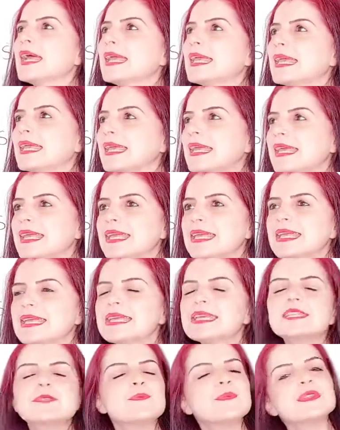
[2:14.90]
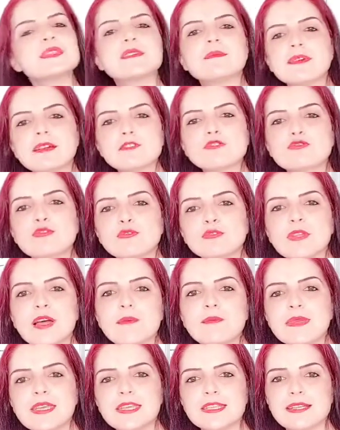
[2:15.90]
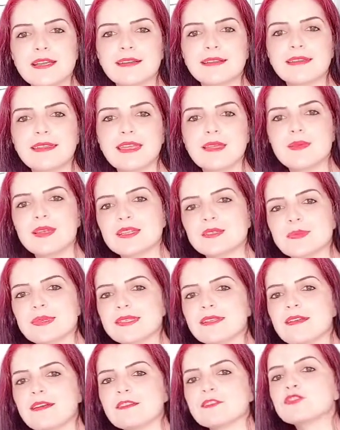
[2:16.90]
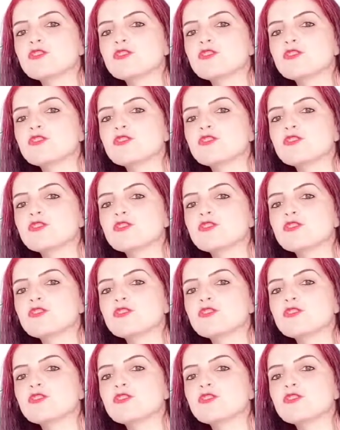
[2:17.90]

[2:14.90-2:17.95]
Ee, hiçbir zaman sonlanmayacak diyebiliriz mesela.